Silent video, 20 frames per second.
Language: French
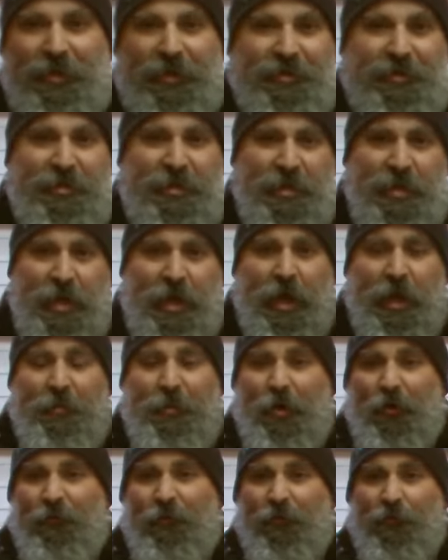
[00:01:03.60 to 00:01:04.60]
celle-ci, eh
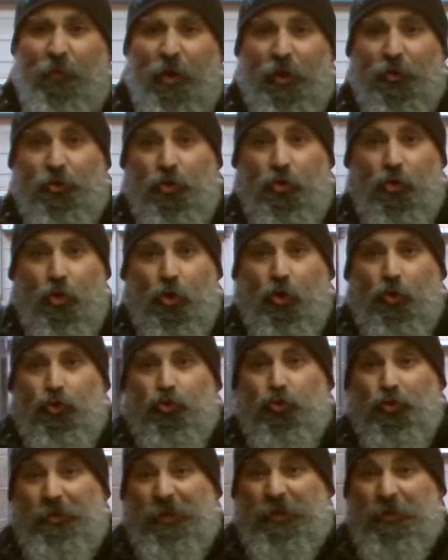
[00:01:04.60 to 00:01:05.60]
bien on va voir que
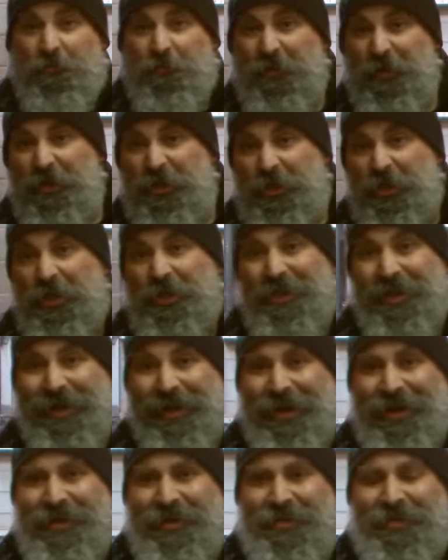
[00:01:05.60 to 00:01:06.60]
son aspect
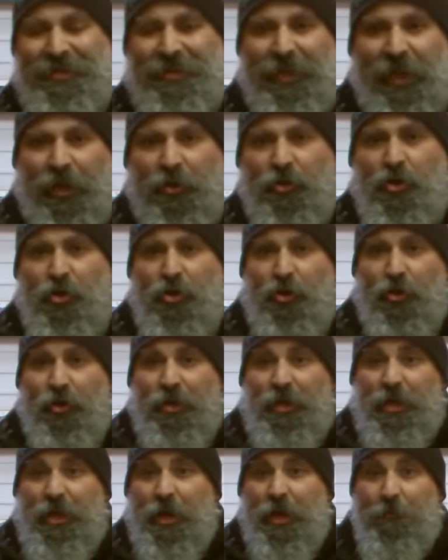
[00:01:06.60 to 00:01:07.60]
général extérieur,
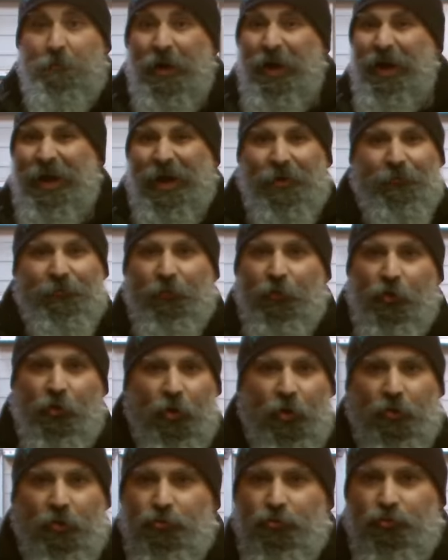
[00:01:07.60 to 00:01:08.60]
il n'est pas
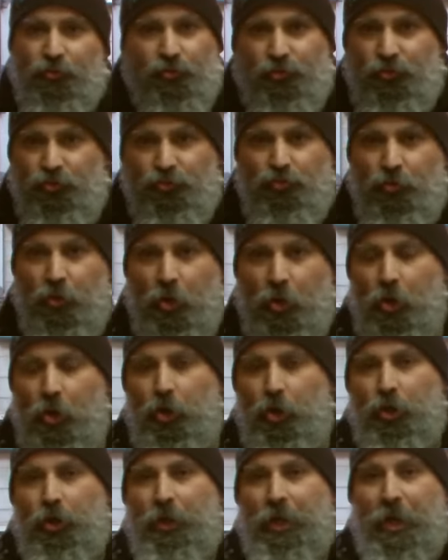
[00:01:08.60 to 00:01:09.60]
affolant du tout.
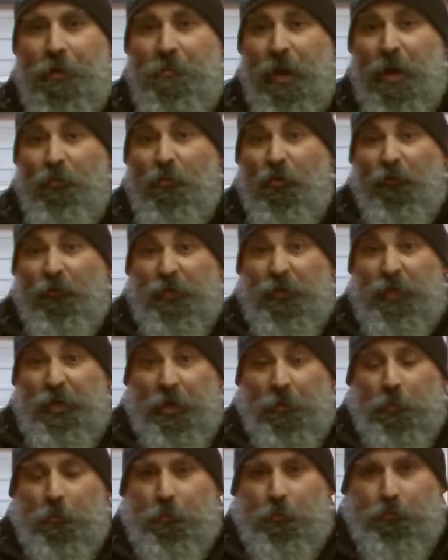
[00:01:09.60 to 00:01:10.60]
Il est même, on va
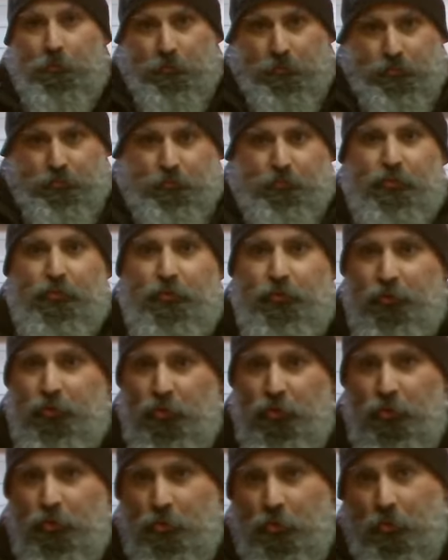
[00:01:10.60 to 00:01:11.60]
dire,
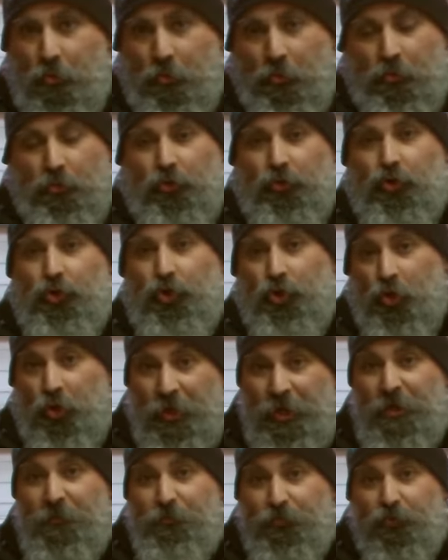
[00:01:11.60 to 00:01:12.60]
plutôt
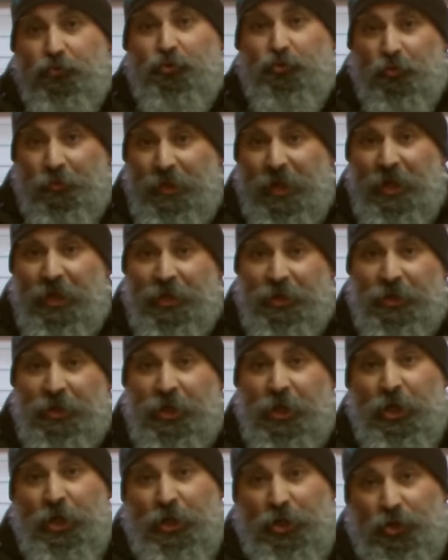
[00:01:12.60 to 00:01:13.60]
joli pour son âge,
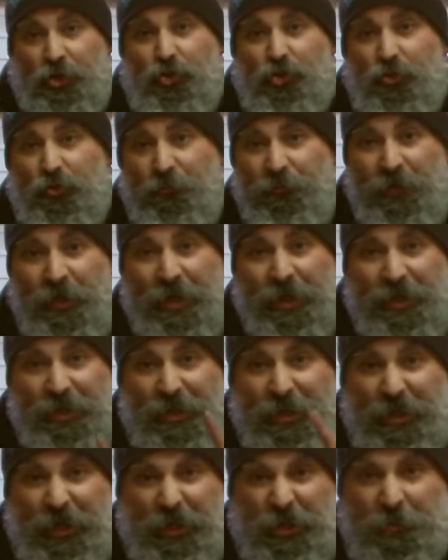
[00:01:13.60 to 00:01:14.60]
sauf
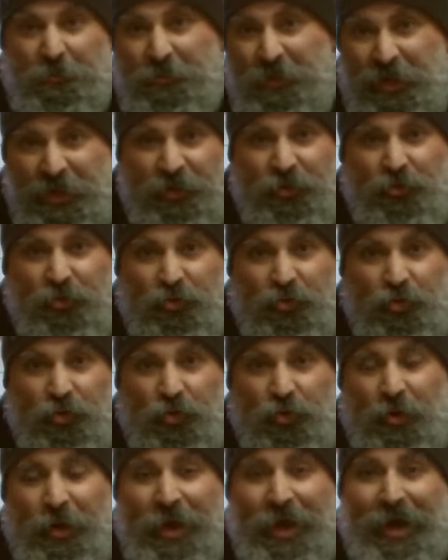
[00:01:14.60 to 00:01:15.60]
qu'il cache bien son
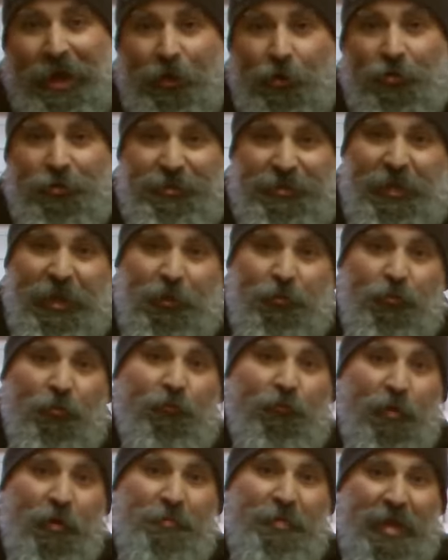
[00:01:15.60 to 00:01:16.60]
jeu. Alors certes, on
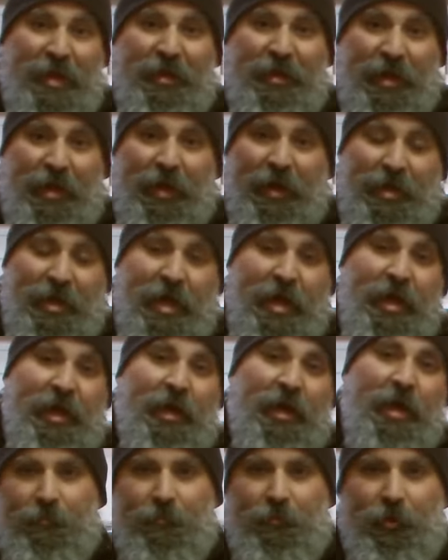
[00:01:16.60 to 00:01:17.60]
voit bien qu'à l'arrière,
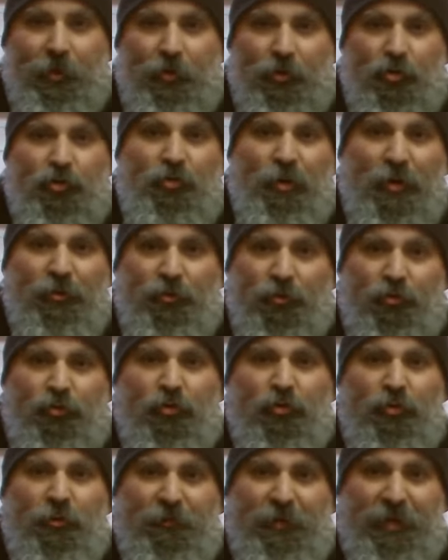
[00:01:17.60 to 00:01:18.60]
le joint de
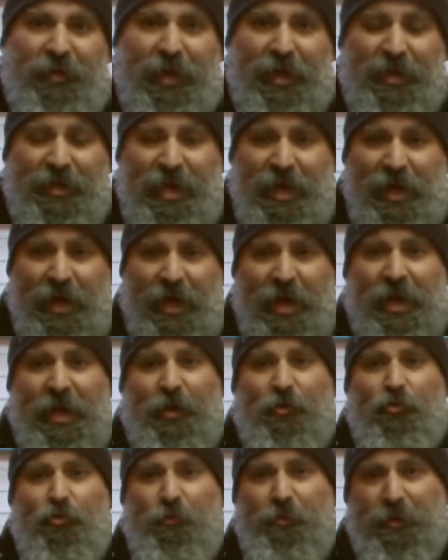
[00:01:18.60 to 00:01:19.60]
tour de vitre arrière
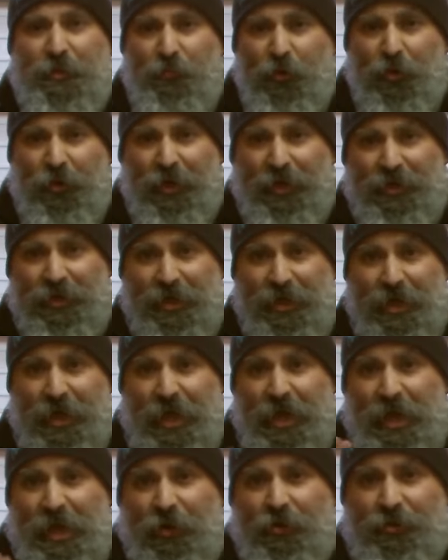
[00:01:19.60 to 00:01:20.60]
est complètement craqué.
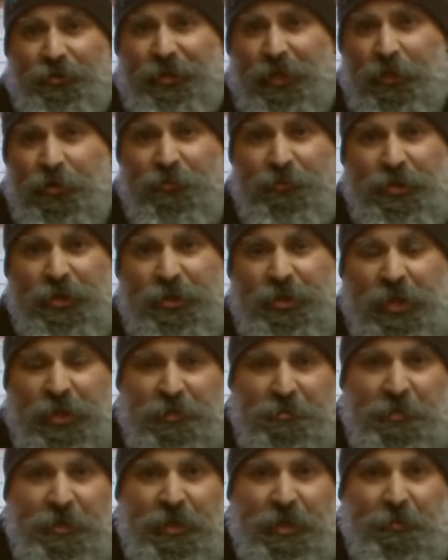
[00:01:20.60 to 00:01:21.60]
Alors ça, comme j'ai déjà
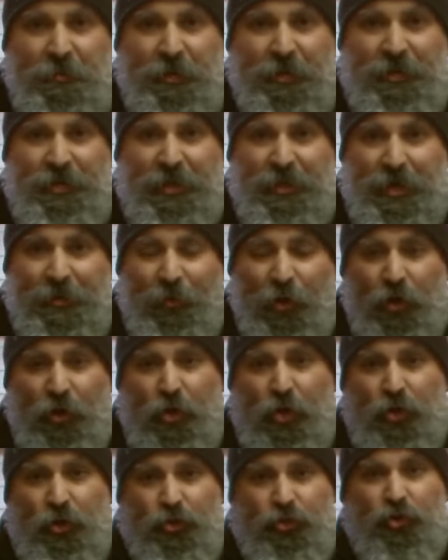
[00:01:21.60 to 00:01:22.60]
expliqué précédemment,
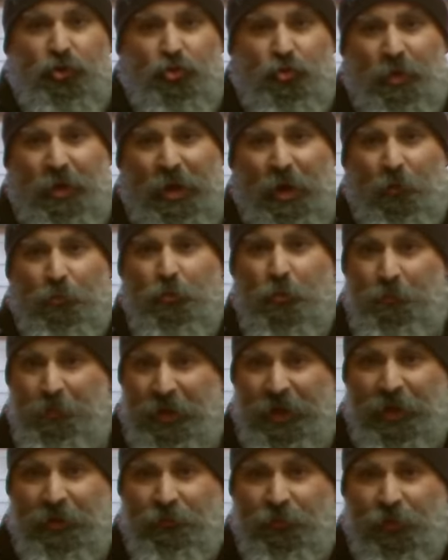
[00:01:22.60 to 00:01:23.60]
ce joint-là, on ne peut
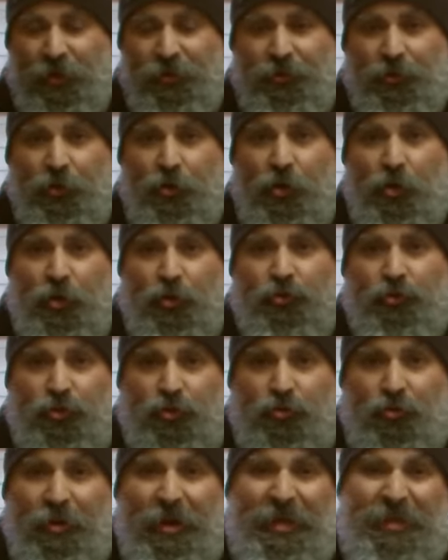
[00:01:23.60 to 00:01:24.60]
pas l'avoir seul. Ce
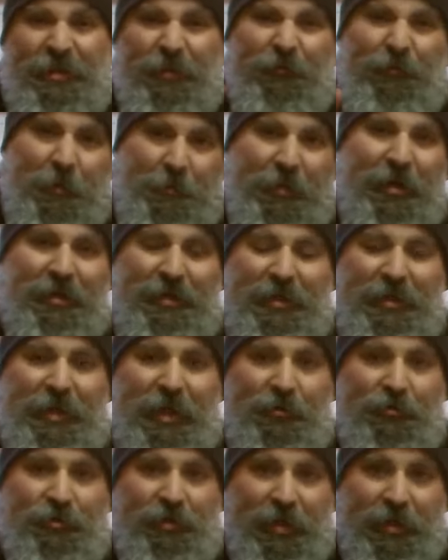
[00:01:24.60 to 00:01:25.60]
joint-là, ça fait partie de
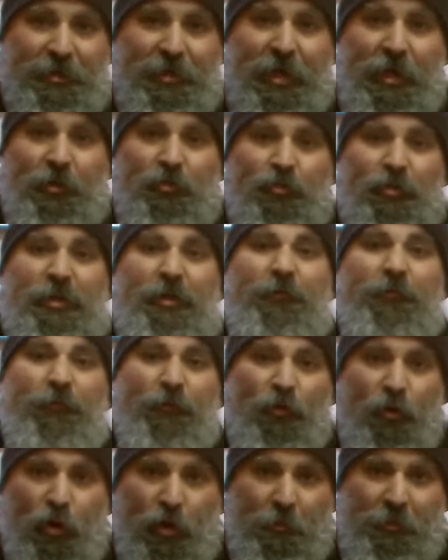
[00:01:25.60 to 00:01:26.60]
la lunette. Donc il
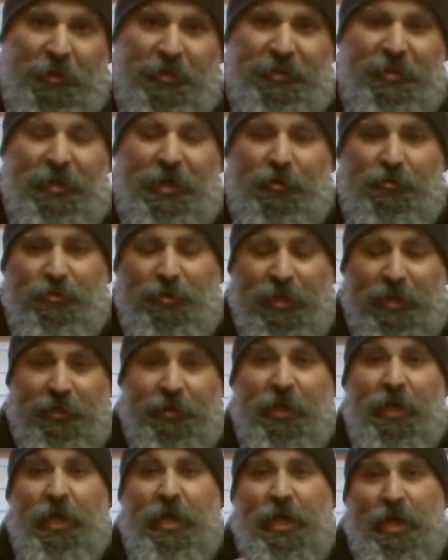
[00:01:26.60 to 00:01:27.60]
faut remplacer la
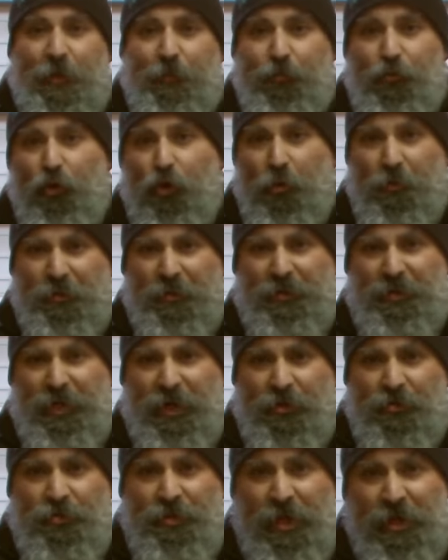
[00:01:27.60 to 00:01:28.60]
lunette. Et pour remplacer
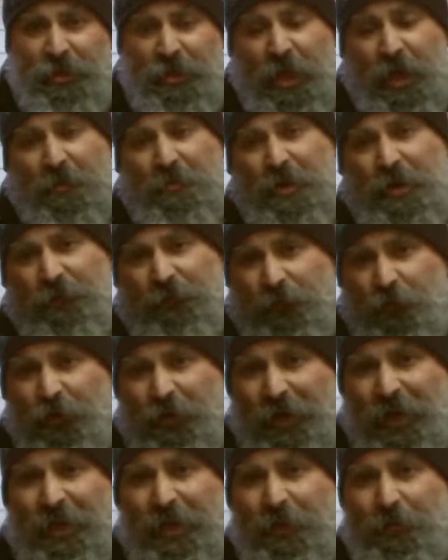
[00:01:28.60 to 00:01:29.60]
la lunette, ben, il faut
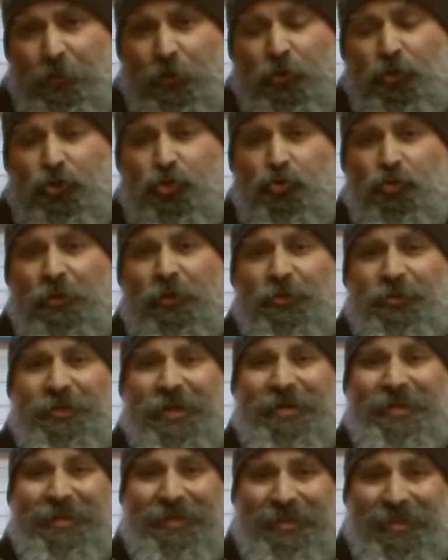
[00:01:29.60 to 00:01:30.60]
que la capote soit dans
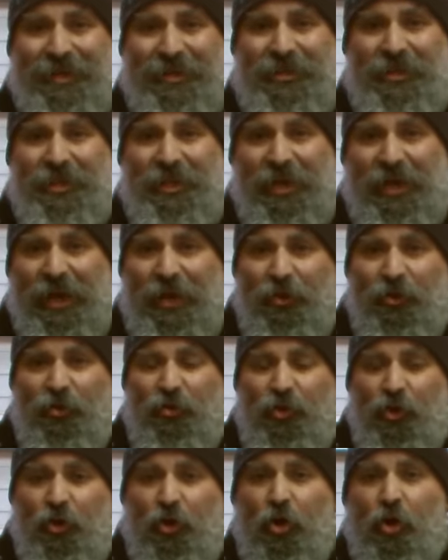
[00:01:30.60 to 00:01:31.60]
un état général
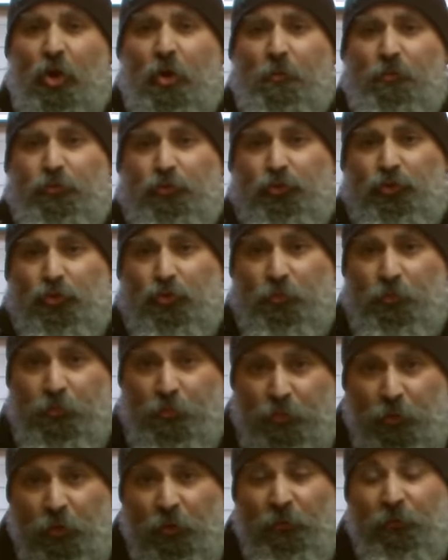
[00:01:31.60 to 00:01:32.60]
encore plutôt
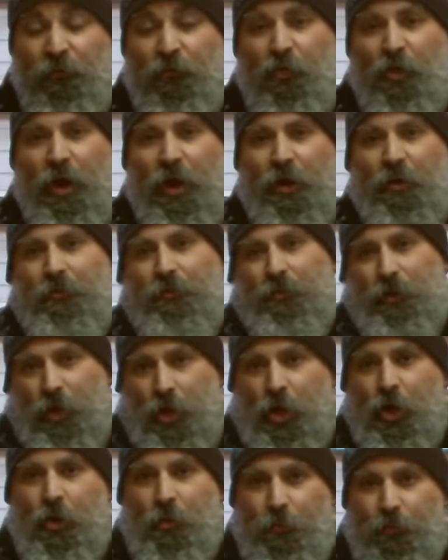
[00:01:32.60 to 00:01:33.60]
bon, voire
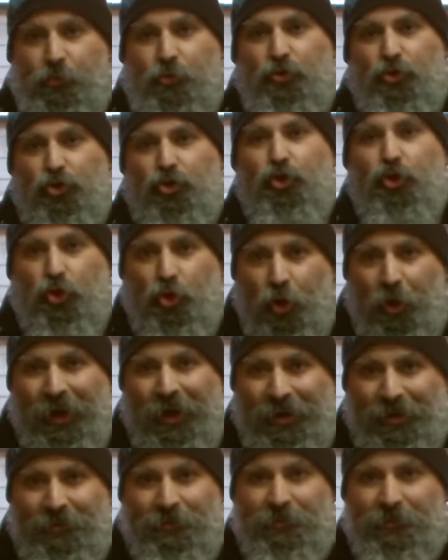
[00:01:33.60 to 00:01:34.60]
plus que
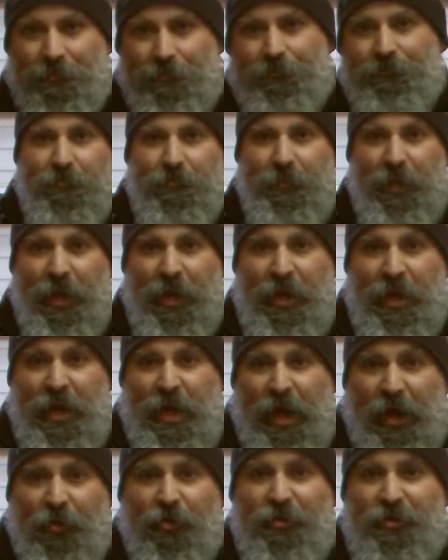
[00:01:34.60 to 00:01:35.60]
correct.
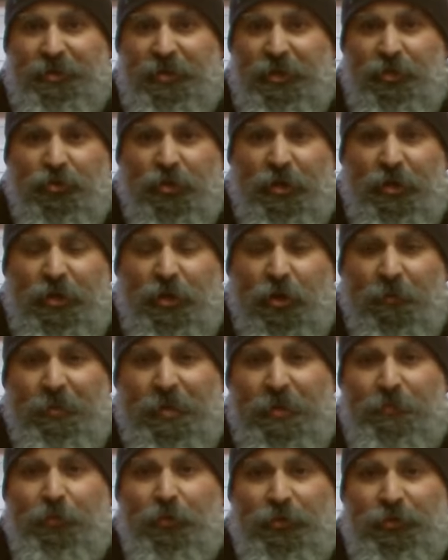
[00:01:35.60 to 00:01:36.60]
Alors ici, ce client,
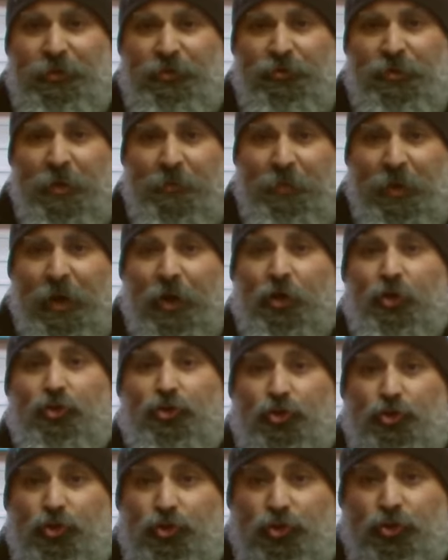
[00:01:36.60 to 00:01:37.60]
ben, il pensait au départ
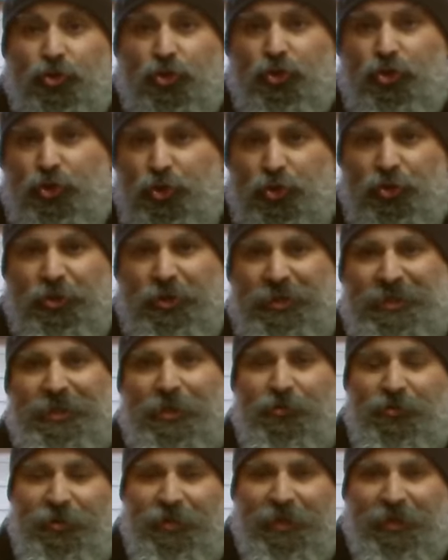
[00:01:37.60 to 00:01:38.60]
juste changer
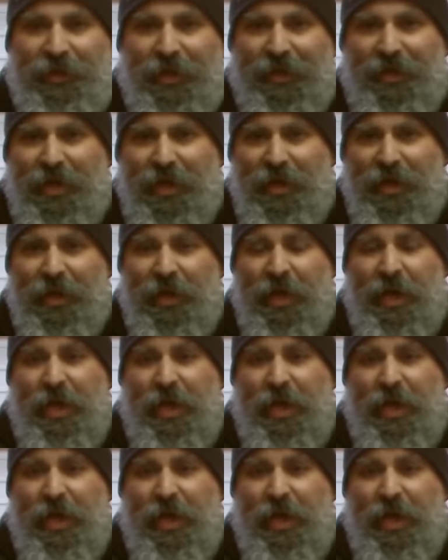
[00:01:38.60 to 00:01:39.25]
sa lunette arrière,